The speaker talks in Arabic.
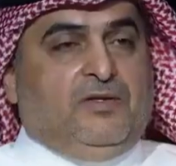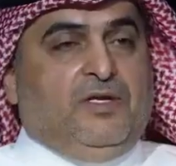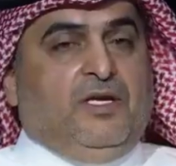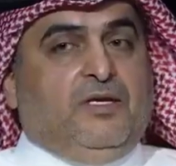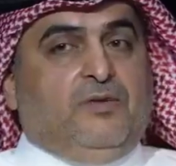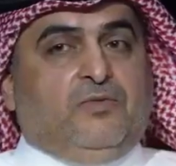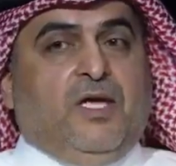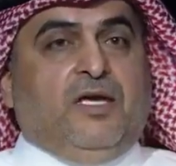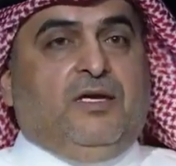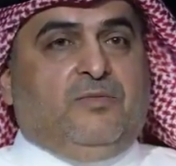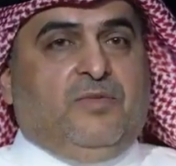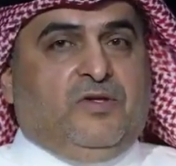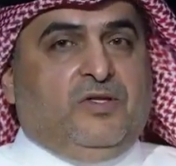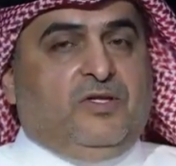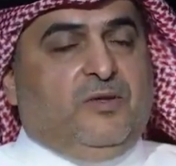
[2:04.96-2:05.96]
بعطيك
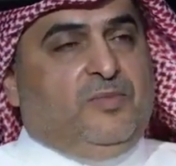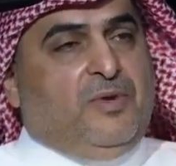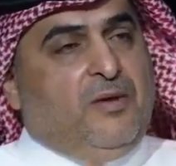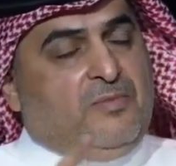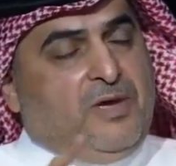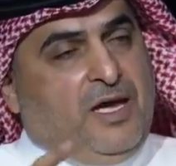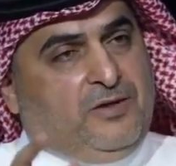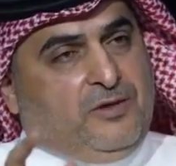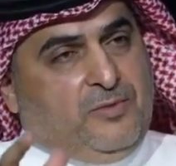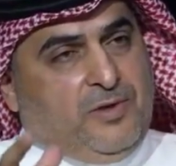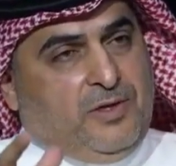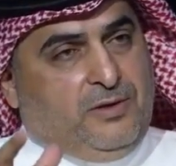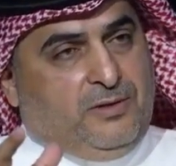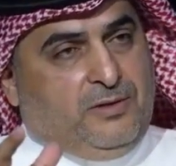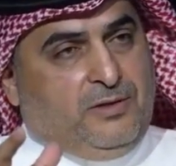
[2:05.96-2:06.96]
طيب بس انت بكم قاعد
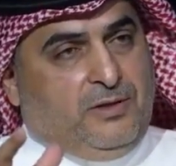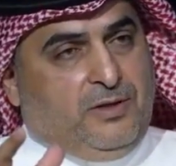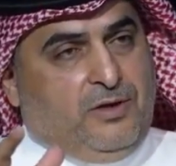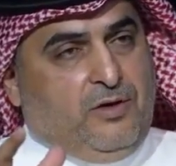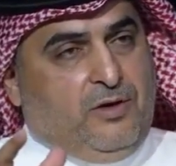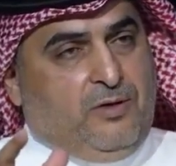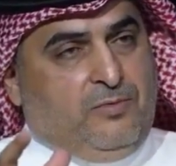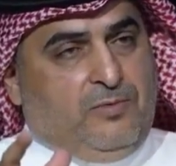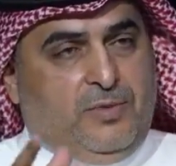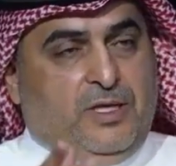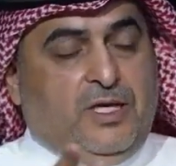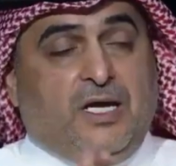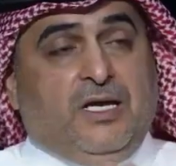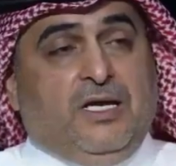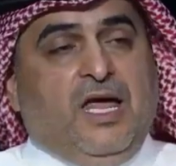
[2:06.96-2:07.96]
تبيع اليوم
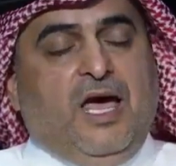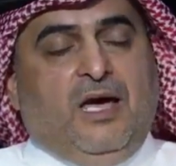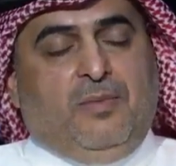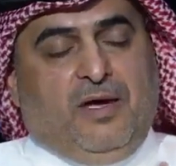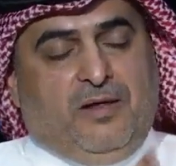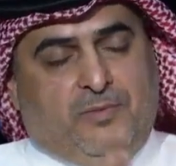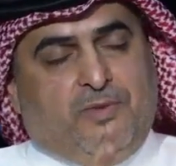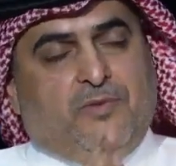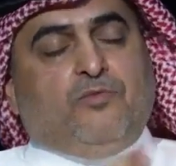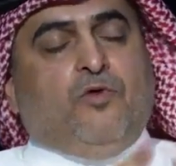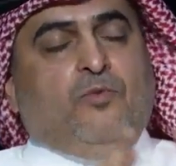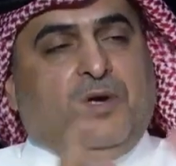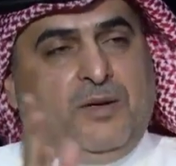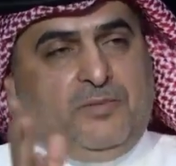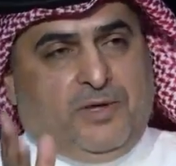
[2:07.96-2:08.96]
اللاعب هذا
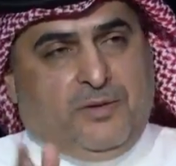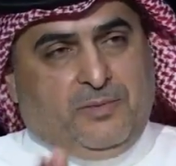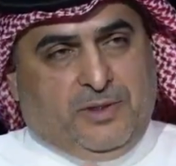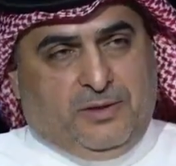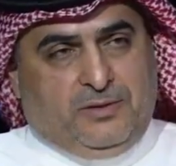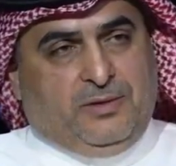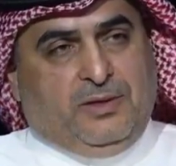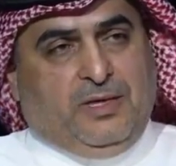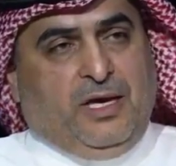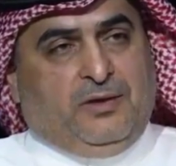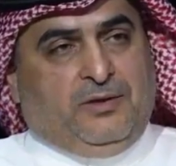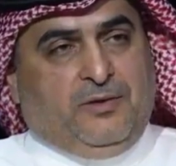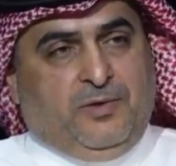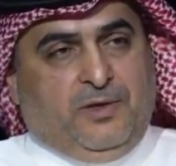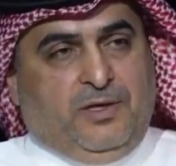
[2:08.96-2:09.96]
مو بكم كم
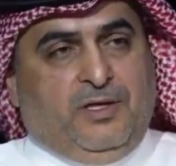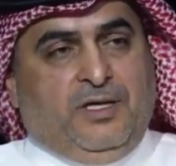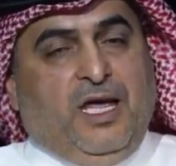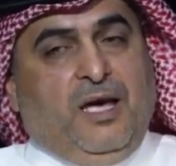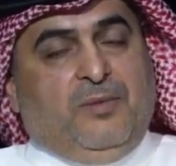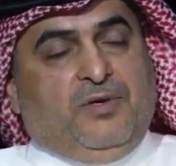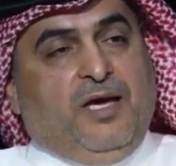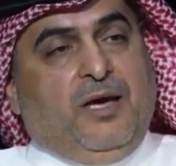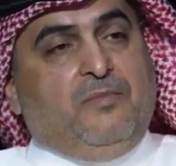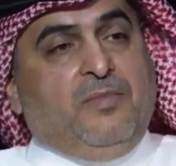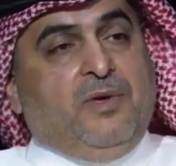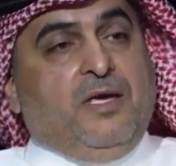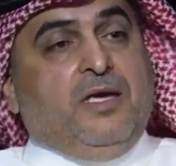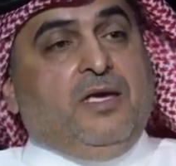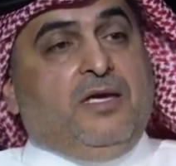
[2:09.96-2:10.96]
قاعد تبيع اللاعب
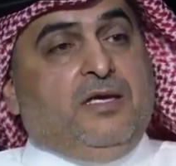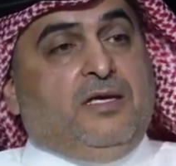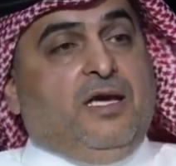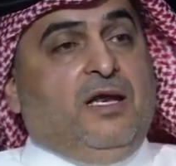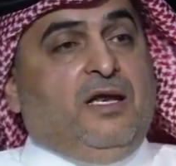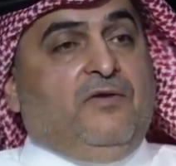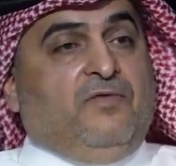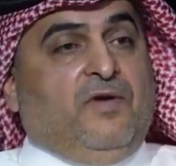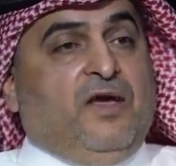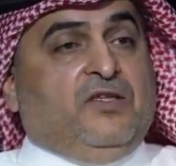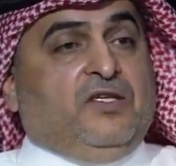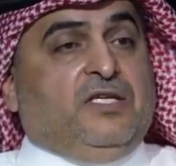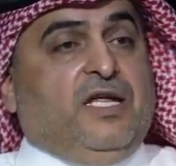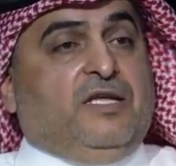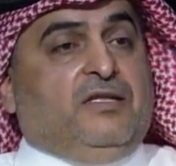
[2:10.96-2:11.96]
كم يكلف
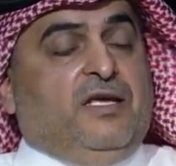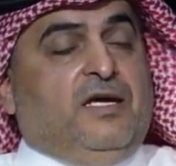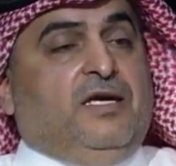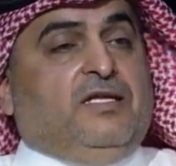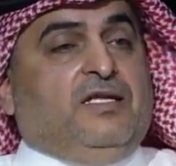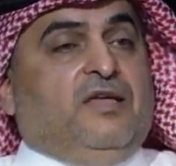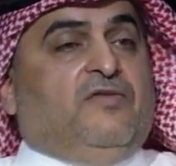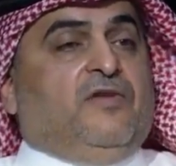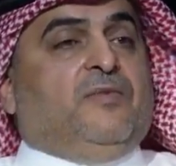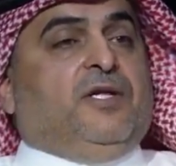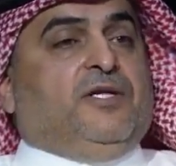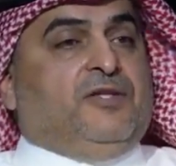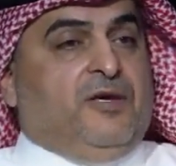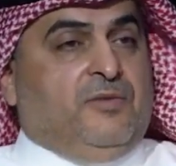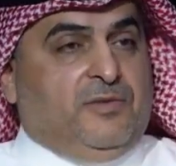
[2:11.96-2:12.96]
خزينتنا احنا في
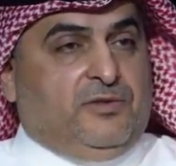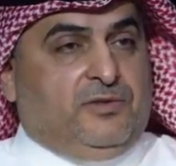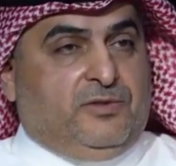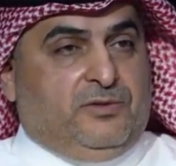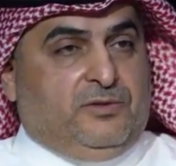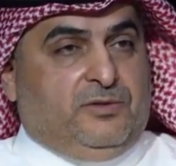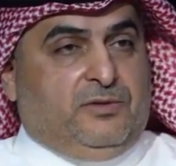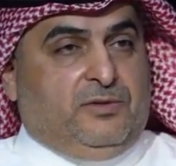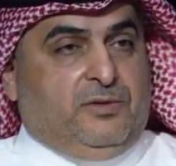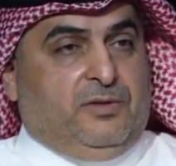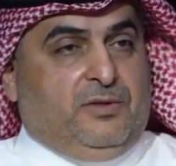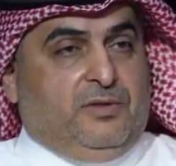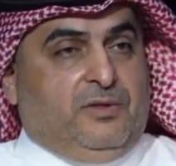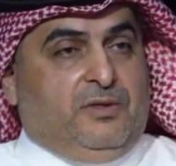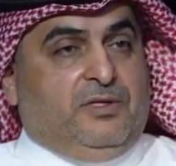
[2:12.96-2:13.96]
البرنامج
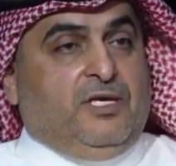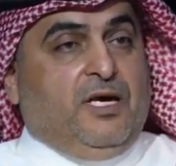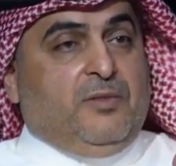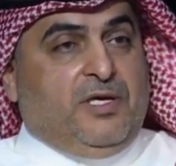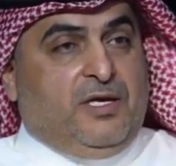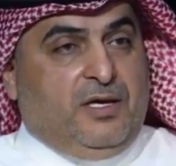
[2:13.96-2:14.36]
كم